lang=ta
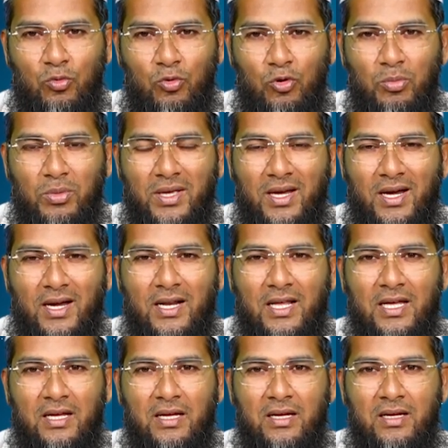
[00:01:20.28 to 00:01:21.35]
உண்மையான
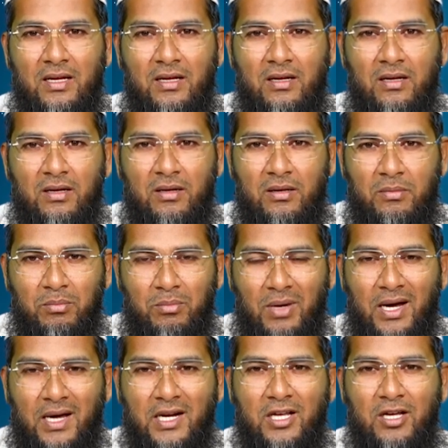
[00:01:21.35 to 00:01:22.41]

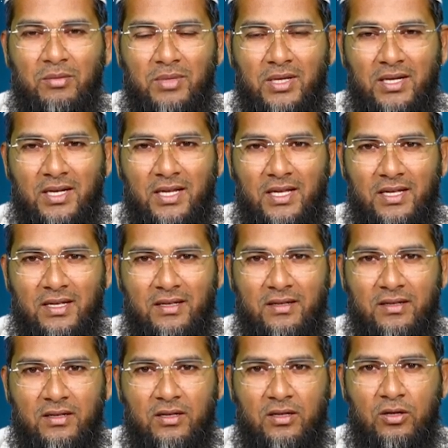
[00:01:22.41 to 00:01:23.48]
மார்க்கம் என்ன
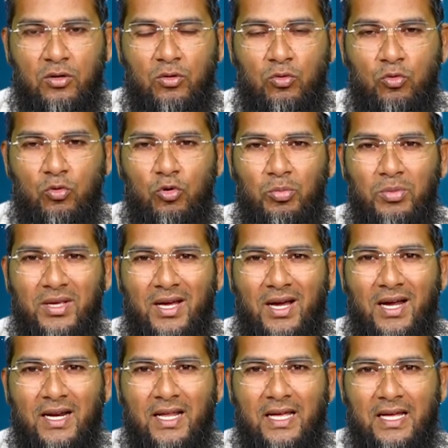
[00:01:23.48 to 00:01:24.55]

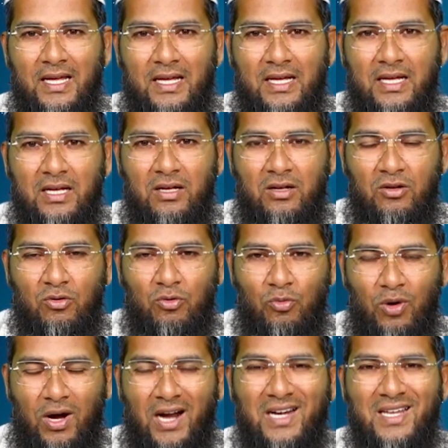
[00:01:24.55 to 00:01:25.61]
உண்மையான
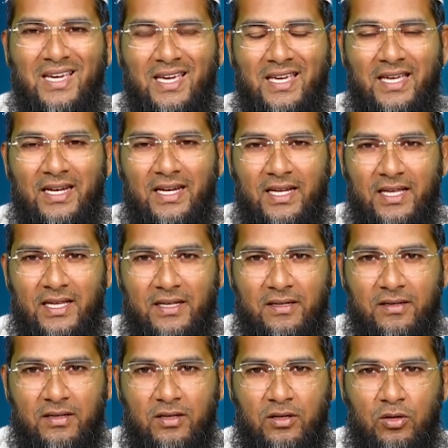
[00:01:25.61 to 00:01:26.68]
வாழ்க்கை என்ன
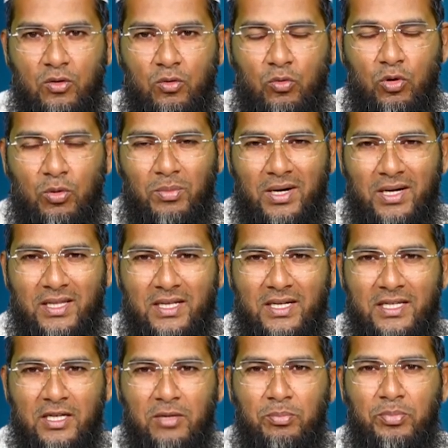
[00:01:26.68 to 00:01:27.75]
ஒரு
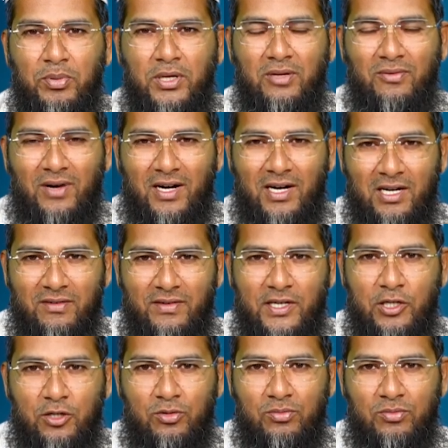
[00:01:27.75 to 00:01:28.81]
மனிதன் எப்படி வாழ
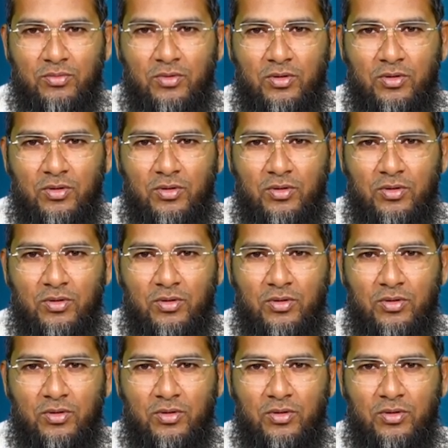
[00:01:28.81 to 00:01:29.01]
வேண்டும்